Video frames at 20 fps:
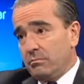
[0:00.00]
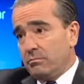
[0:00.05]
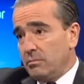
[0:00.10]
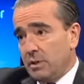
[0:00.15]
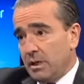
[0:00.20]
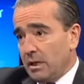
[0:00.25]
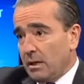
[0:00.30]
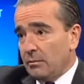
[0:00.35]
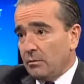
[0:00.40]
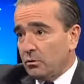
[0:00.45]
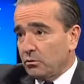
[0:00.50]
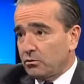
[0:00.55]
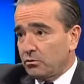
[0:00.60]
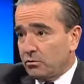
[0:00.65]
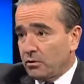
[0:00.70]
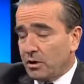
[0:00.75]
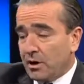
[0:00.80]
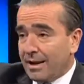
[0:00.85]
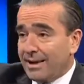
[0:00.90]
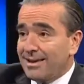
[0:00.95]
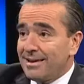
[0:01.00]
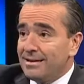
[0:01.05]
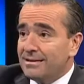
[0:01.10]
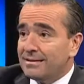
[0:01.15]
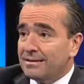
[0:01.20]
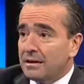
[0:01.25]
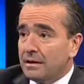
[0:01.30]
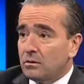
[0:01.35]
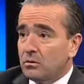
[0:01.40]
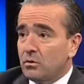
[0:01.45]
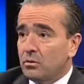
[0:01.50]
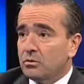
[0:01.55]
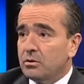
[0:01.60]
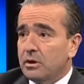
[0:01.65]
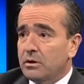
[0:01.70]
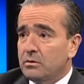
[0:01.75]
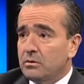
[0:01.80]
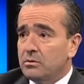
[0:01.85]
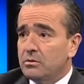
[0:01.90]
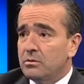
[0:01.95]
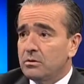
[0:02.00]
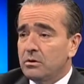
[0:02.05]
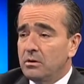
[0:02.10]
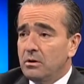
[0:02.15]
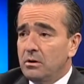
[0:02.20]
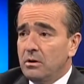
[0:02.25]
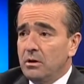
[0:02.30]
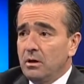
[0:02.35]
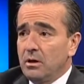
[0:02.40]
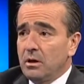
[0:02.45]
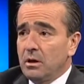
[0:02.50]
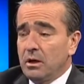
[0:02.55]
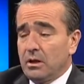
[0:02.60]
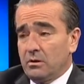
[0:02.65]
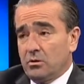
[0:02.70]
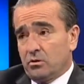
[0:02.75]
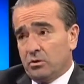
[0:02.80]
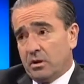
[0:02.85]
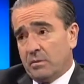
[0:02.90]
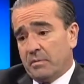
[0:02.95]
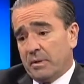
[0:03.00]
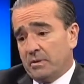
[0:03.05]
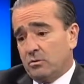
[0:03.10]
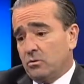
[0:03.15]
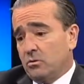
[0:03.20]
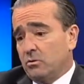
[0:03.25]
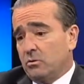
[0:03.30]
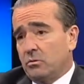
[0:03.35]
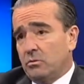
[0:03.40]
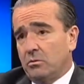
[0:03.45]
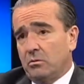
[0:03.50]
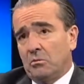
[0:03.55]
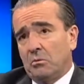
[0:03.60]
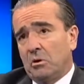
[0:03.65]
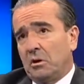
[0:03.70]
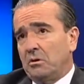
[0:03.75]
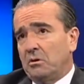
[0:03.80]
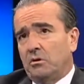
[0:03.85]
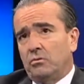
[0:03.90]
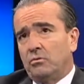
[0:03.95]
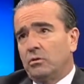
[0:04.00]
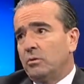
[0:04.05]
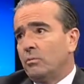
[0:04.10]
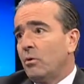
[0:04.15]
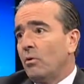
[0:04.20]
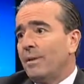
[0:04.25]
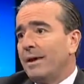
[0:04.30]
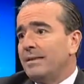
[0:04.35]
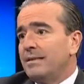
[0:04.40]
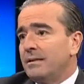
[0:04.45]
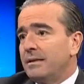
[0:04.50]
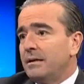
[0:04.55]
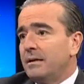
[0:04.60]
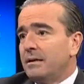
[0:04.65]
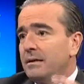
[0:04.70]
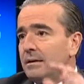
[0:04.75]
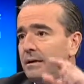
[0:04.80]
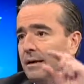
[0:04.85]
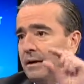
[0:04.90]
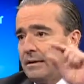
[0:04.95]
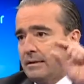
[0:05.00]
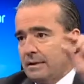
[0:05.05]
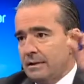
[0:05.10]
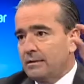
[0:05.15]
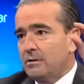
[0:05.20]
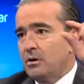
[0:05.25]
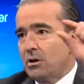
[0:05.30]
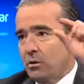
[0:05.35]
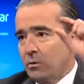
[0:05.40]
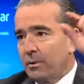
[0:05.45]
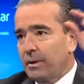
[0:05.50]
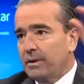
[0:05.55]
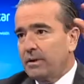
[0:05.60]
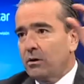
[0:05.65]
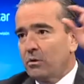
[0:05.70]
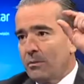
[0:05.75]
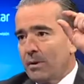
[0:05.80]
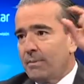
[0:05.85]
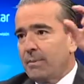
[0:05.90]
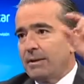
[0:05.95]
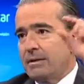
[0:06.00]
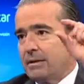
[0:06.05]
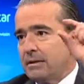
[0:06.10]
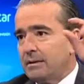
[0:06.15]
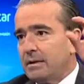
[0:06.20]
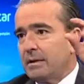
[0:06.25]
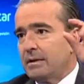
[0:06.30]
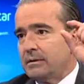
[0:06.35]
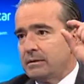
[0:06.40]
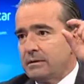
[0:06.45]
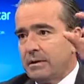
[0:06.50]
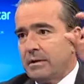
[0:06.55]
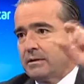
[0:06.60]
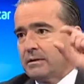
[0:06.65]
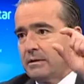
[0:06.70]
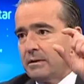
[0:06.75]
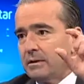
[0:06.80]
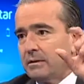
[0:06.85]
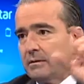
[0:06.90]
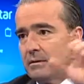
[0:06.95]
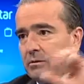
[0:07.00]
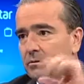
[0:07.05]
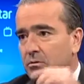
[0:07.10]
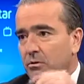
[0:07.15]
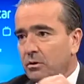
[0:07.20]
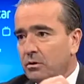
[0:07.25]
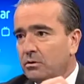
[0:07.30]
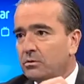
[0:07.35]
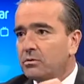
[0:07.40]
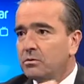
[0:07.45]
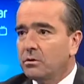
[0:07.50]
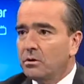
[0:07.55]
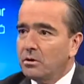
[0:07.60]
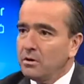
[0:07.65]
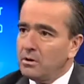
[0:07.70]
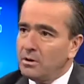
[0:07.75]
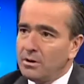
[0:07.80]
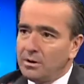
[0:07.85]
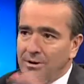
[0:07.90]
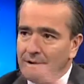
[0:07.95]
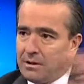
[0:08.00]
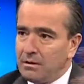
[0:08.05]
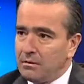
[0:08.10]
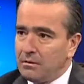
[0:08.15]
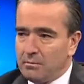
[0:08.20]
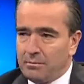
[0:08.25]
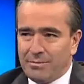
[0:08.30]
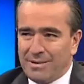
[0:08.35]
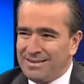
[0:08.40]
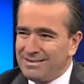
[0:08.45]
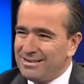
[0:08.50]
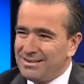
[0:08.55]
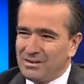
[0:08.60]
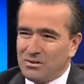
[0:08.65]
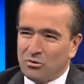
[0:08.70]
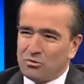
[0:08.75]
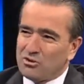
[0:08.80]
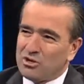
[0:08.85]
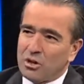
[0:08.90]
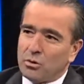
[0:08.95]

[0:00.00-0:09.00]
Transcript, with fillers: digamos, registra todos los años, que dicho sea paso, durante los últimos 20 ha sido la compañía con más patentes registradas en ah, Estados Unidos. 20 Pero ¿cuántas,